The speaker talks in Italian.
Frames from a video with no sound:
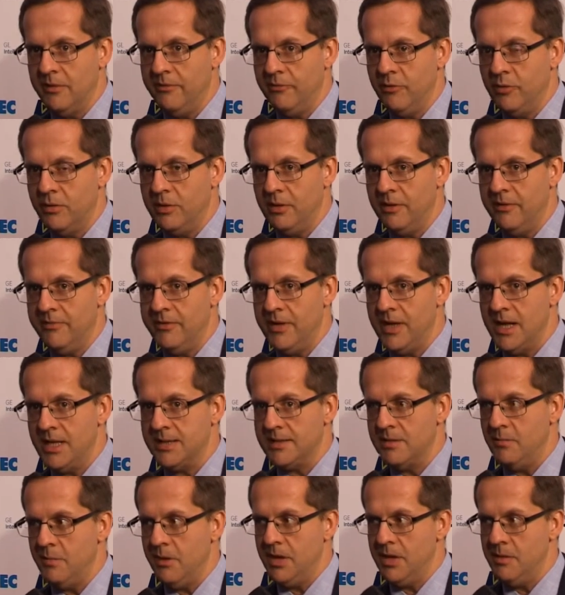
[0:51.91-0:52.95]
di fonti di
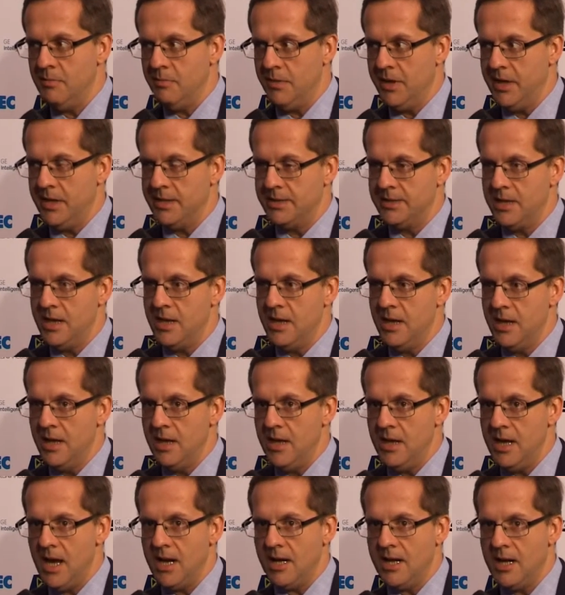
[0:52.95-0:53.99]
finanza per le imprese
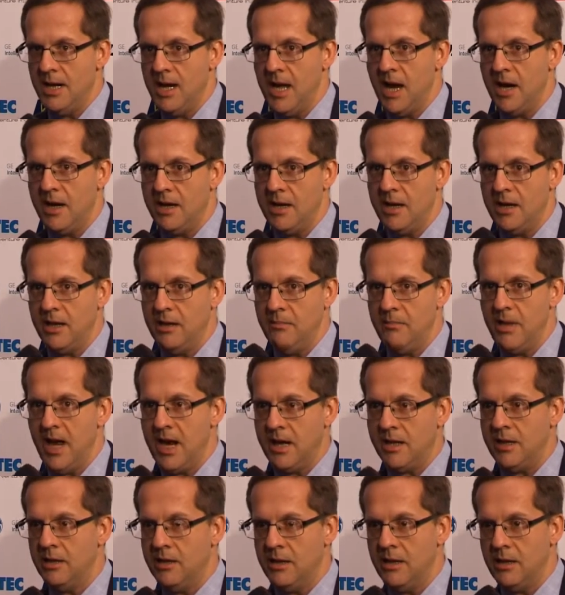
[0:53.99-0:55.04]
e anche l'area
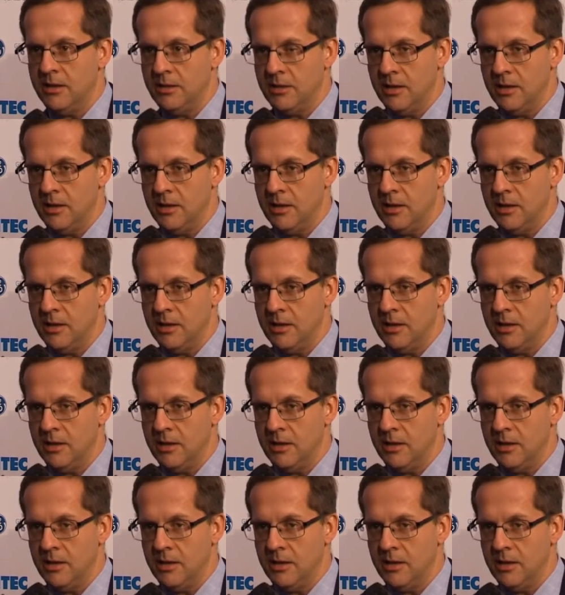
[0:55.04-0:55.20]
marketing,